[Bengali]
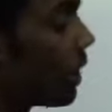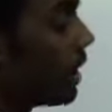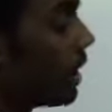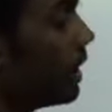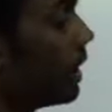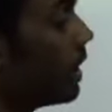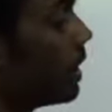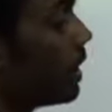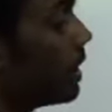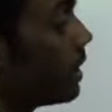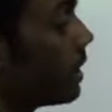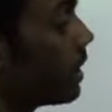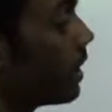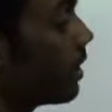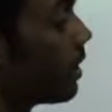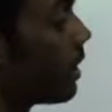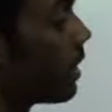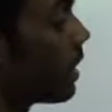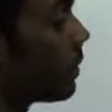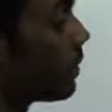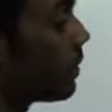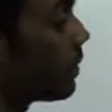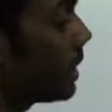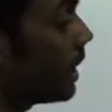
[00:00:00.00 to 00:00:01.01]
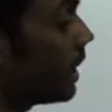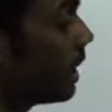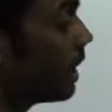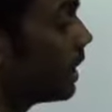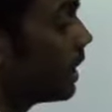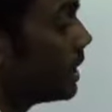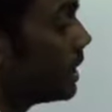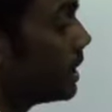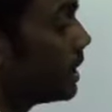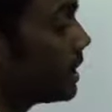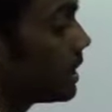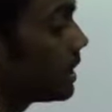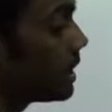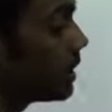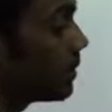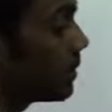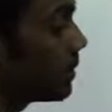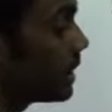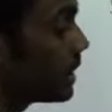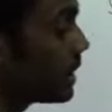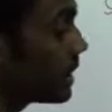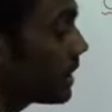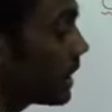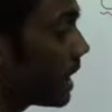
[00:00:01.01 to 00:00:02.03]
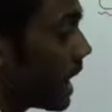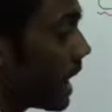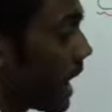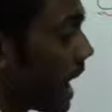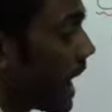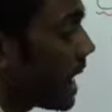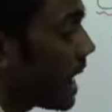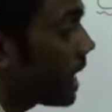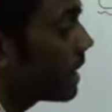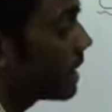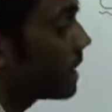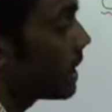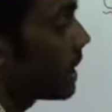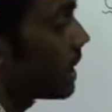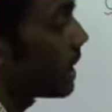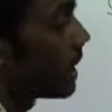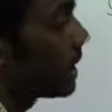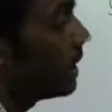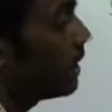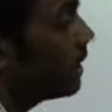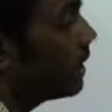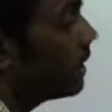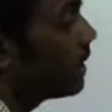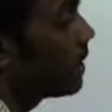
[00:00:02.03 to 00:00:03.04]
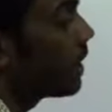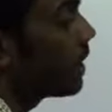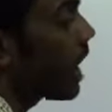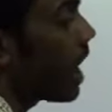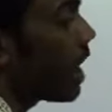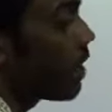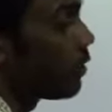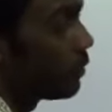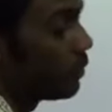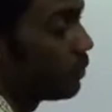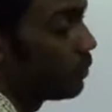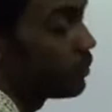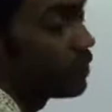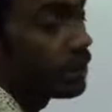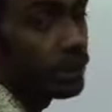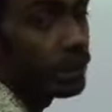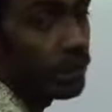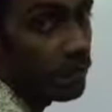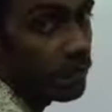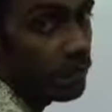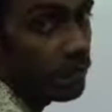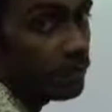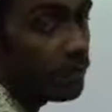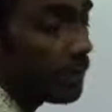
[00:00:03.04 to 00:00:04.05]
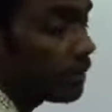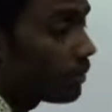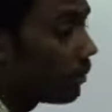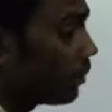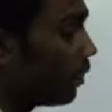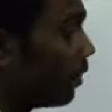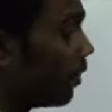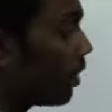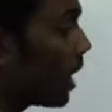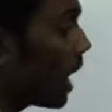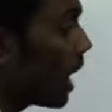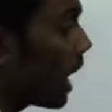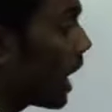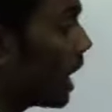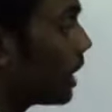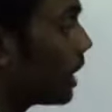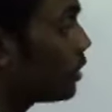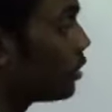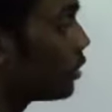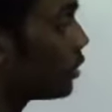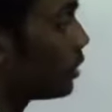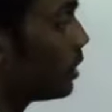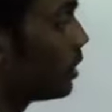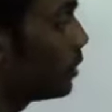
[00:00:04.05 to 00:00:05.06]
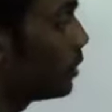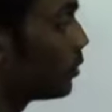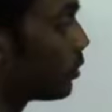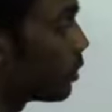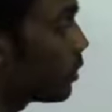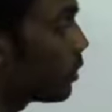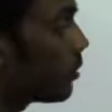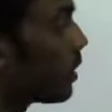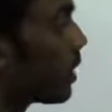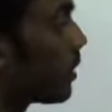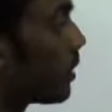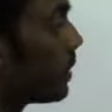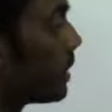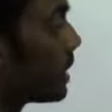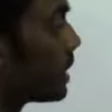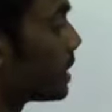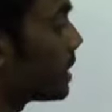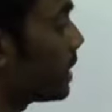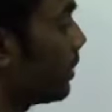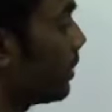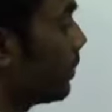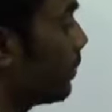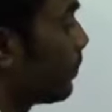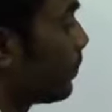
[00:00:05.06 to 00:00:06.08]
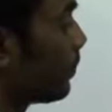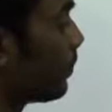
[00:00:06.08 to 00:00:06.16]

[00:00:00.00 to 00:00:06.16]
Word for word: হয় তাহলে আমরা স্টেটমেন্ট একটাকে আউটপুটে দেখতে পাবো আর যদি কোনোভাবে এটা